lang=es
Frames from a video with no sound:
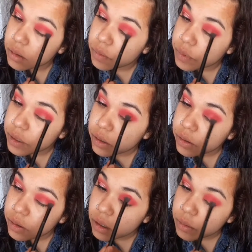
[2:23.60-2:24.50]

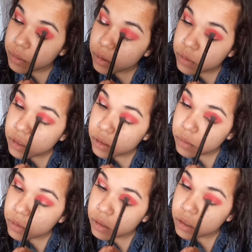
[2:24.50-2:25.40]
Pero a mí me gusta
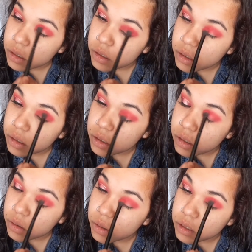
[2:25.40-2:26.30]
como que
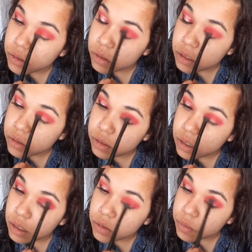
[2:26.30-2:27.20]
lo que son unas
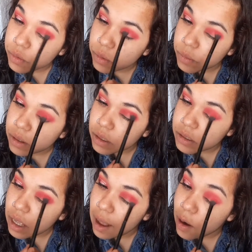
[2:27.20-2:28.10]
tonalidades un poco más
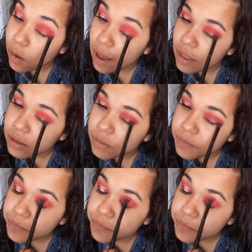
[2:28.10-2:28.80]
alocadas.